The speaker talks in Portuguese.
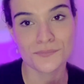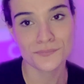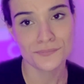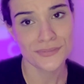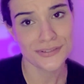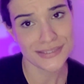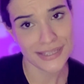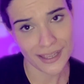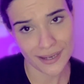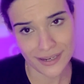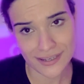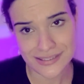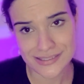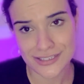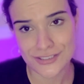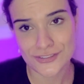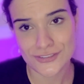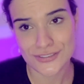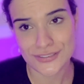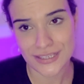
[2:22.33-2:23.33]
me segue lá nas
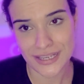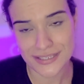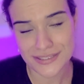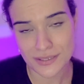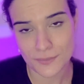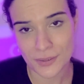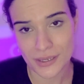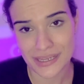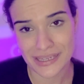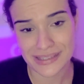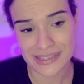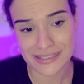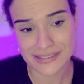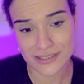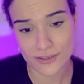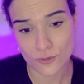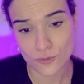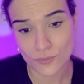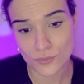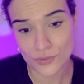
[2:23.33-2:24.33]
redes sociais também que tá
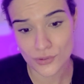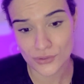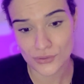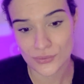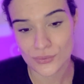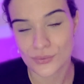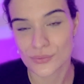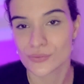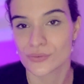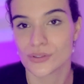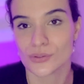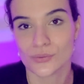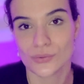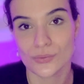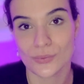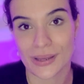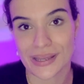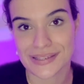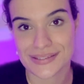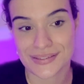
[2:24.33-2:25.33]
saindo muito
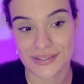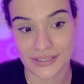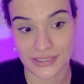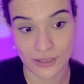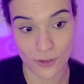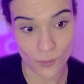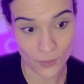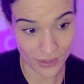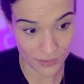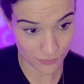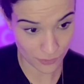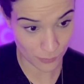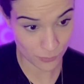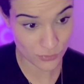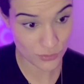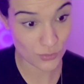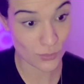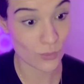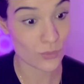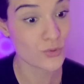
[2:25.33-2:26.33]
conteúdo extra. E agora
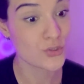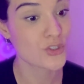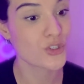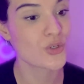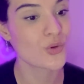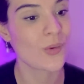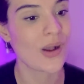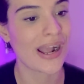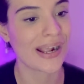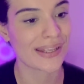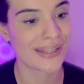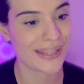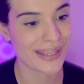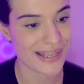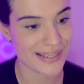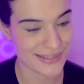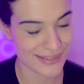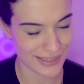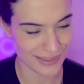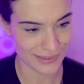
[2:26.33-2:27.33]
vamos continuar aqui
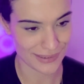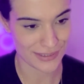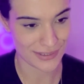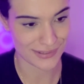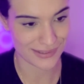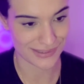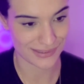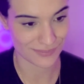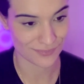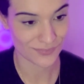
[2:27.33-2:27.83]
essa lista.